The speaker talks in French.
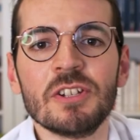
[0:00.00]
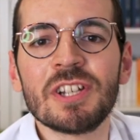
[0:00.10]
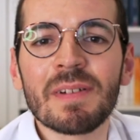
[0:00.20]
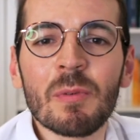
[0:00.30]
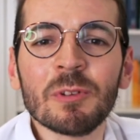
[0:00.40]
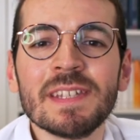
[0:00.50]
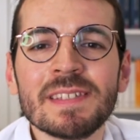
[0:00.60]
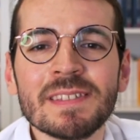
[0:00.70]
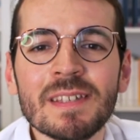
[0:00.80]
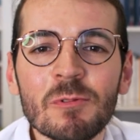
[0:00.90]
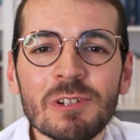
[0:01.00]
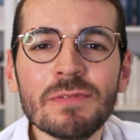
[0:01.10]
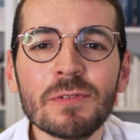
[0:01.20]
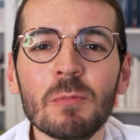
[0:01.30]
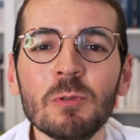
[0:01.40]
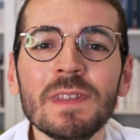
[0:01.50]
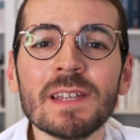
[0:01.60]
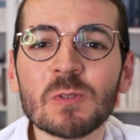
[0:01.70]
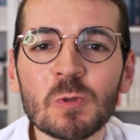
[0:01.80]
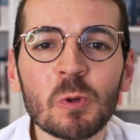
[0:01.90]
J'ai vraiment dessiné mon livre comme une
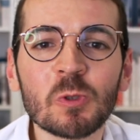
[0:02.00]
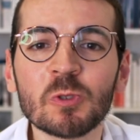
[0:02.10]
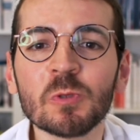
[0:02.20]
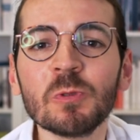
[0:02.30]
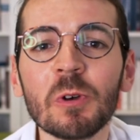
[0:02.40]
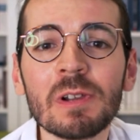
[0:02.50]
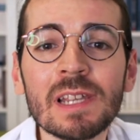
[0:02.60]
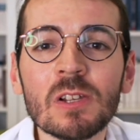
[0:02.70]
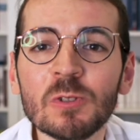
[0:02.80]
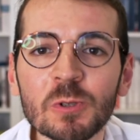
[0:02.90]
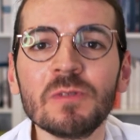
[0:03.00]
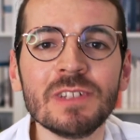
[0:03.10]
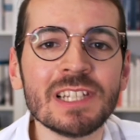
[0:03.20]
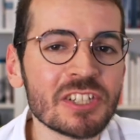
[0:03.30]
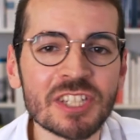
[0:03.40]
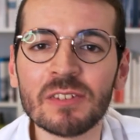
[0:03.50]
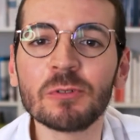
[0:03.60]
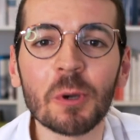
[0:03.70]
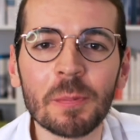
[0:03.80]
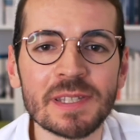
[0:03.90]
excursion dans les lieux de
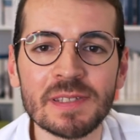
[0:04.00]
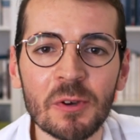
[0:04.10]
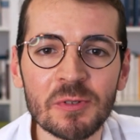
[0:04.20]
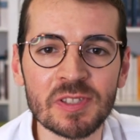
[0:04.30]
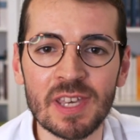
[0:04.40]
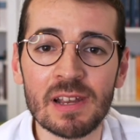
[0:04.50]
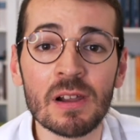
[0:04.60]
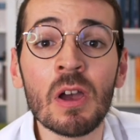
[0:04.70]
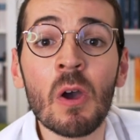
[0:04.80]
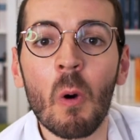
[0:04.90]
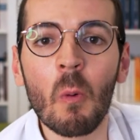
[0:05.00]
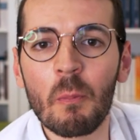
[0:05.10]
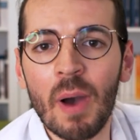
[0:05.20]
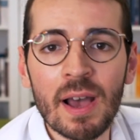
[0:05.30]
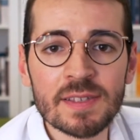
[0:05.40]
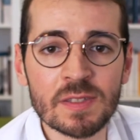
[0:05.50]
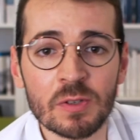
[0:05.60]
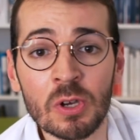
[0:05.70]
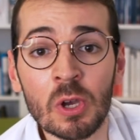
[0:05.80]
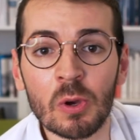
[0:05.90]
villégiature présidentielle. On passe
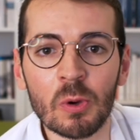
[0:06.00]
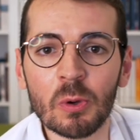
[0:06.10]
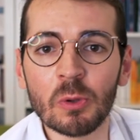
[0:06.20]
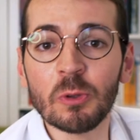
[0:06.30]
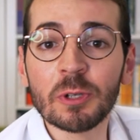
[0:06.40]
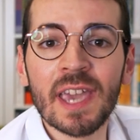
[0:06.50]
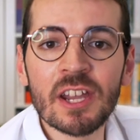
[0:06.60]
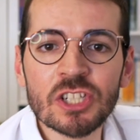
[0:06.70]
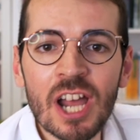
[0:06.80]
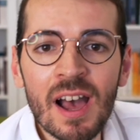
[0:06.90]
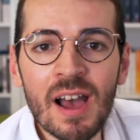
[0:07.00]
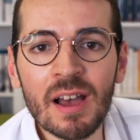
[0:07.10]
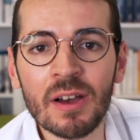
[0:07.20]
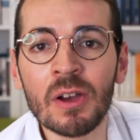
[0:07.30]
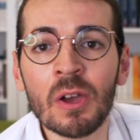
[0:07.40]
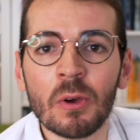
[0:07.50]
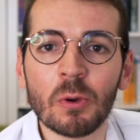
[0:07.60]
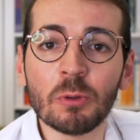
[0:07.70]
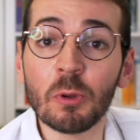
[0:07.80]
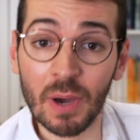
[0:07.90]
euh, de Cajar
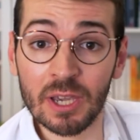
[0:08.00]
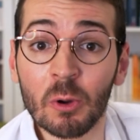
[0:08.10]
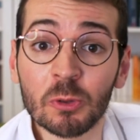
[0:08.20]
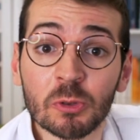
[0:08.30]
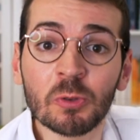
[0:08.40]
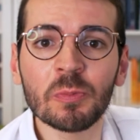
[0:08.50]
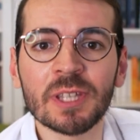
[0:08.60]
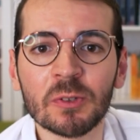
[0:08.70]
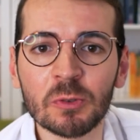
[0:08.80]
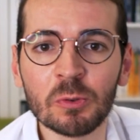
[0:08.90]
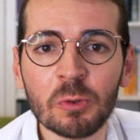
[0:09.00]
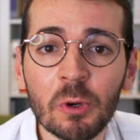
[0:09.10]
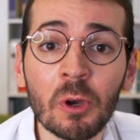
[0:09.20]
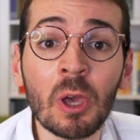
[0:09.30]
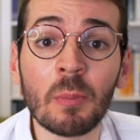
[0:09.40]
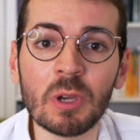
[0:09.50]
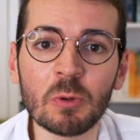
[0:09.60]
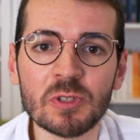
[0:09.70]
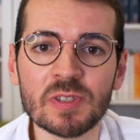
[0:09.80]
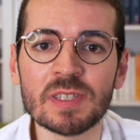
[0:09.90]
euh, de Brégançon bien sûr, mais
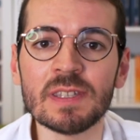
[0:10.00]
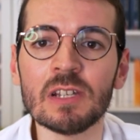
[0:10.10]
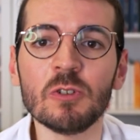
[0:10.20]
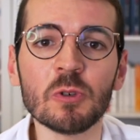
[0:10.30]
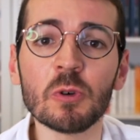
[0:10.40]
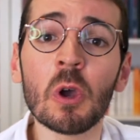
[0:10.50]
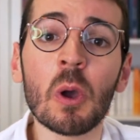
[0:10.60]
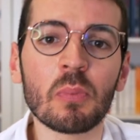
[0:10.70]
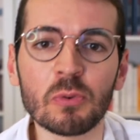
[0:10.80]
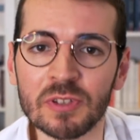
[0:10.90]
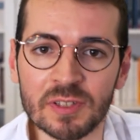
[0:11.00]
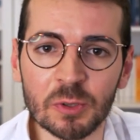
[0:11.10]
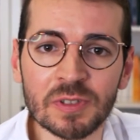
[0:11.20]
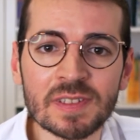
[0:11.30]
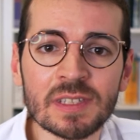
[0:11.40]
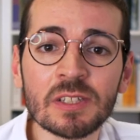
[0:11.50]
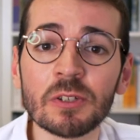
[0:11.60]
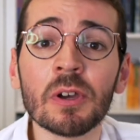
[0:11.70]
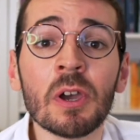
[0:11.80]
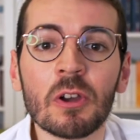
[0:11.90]
aussi des lieux plus exotiques
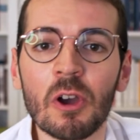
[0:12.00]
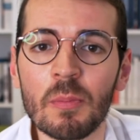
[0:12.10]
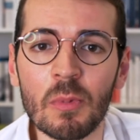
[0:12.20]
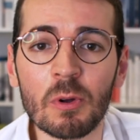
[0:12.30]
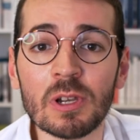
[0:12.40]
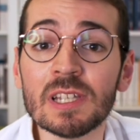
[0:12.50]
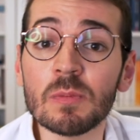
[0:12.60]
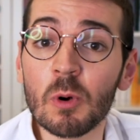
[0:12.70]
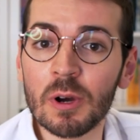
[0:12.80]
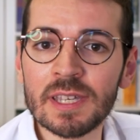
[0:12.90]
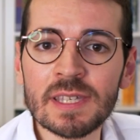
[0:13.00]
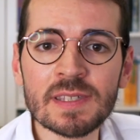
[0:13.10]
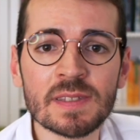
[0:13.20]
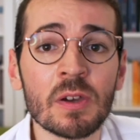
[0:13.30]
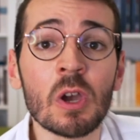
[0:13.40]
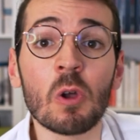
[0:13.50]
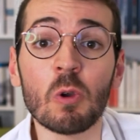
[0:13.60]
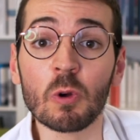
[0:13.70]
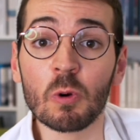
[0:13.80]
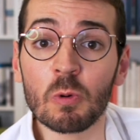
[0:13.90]
comme euh, l'île Maurice,
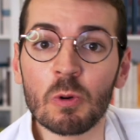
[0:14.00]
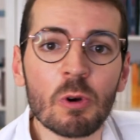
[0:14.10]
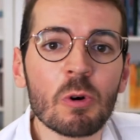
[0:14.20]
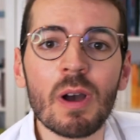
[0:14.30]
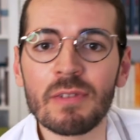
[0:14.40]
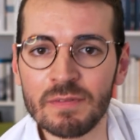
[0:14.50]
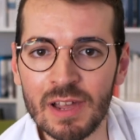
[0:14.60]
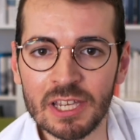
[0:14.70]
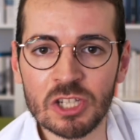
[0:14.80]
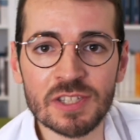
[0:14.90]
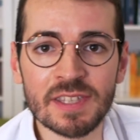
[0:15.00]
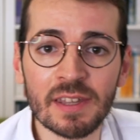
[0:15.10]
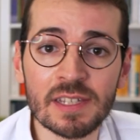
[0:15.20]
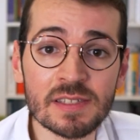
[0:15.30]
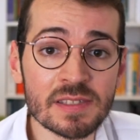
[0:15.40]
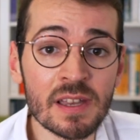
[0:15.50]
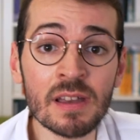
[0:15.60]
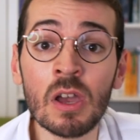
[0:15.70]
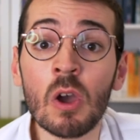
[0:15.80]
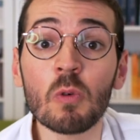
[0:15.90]
le Congo avec Valéry Giscard
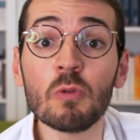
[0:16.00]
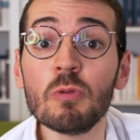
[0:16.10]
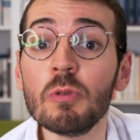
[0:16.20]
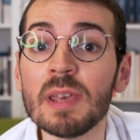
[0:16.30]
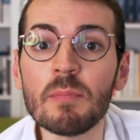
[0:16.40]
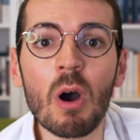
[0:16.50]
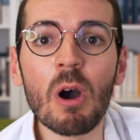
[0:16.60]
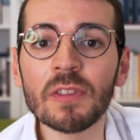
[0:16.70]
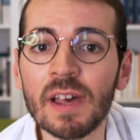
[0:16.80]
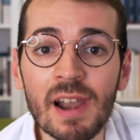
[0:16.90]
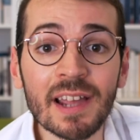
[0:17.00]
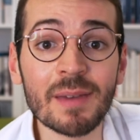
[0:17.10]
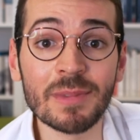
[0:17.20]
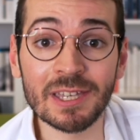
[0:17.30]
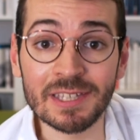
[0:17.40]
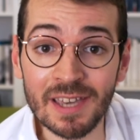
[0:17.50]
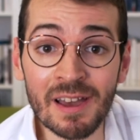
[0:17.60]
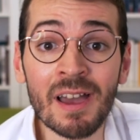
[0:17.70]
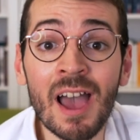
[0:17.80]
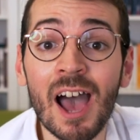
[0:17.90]
d'Estaing ou les bords d'un lac
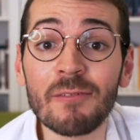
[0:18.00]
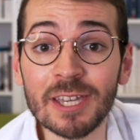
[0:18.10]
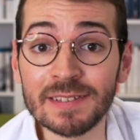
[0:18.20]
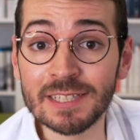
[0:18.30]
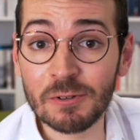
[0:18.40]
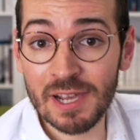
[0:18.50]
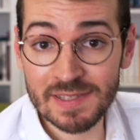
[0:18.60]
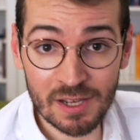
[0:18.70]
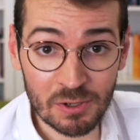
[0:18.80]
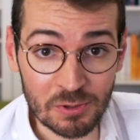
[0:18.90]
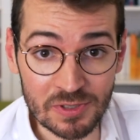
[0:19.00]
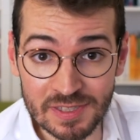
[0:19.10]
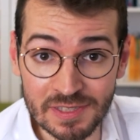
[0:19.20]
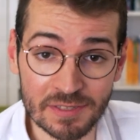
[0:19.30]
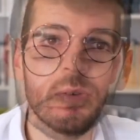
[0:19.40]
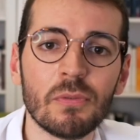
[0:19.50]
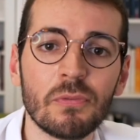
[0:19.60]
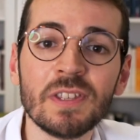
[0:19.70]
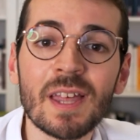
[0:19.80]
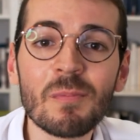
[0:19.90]
américain avec Nicolas Sarkozy.
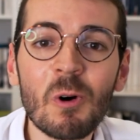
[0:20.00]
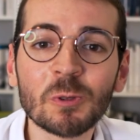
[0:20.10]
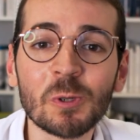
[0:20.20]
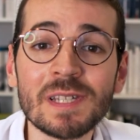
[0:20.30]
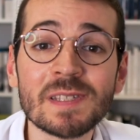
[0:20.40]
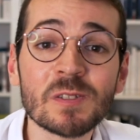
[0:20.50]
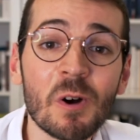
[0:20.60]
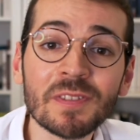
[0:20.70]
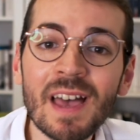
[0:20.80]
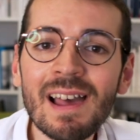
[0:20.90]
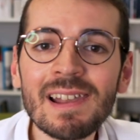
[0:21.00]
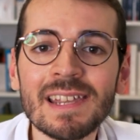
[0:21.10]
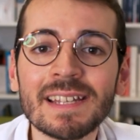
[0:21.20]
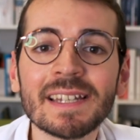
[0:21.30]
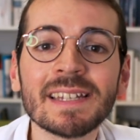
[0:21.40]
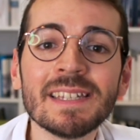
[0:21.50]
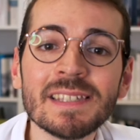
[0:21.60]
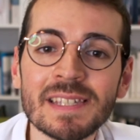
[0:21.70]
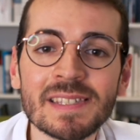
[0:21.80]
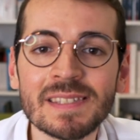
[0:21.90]
Finalement, entre les scandales, les
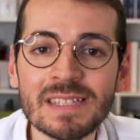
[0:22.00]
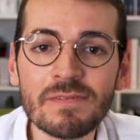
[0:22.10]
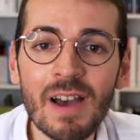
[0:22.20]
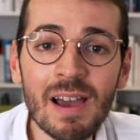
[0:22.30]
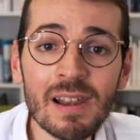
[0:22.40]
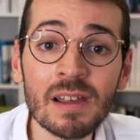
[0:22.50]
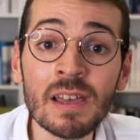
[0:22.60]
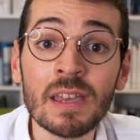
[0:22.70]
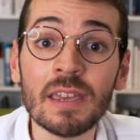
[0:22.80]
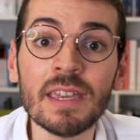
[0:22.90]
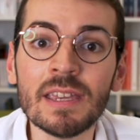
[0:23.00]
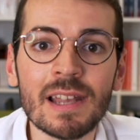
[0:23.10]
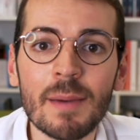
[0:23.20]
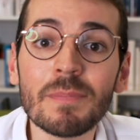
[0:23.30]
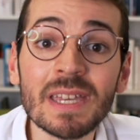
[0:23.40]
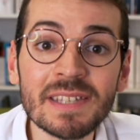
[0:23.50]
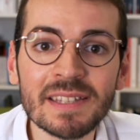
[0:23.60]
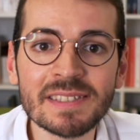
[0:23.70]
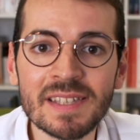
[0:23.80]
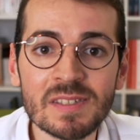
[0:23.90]
crises estivales et la
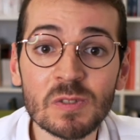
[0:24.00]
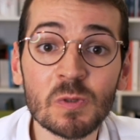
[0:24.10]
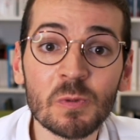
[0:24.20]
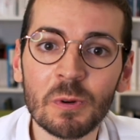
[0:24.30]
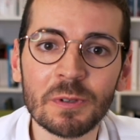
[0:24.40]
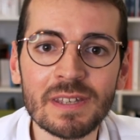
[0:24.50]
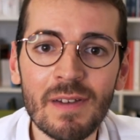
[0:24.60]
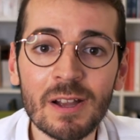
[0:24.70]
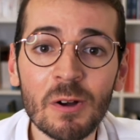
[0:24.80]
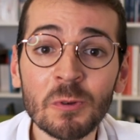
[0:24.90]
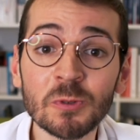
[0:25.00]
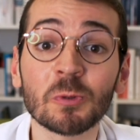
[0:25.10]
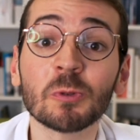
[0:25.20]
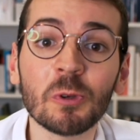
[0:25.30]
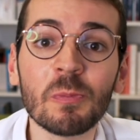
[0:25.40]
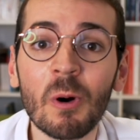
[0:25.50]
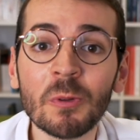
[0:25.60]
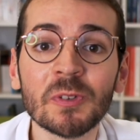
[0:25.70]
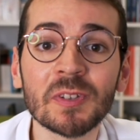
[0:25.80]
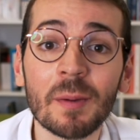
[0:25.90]
médiatisation des vacances, on se
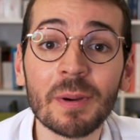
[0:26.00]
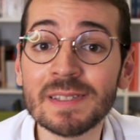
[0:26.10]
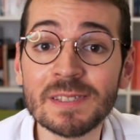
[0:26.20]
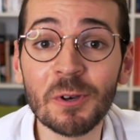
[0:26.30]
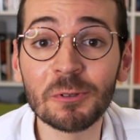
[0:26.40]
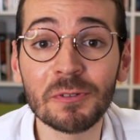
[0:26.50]
demande si un président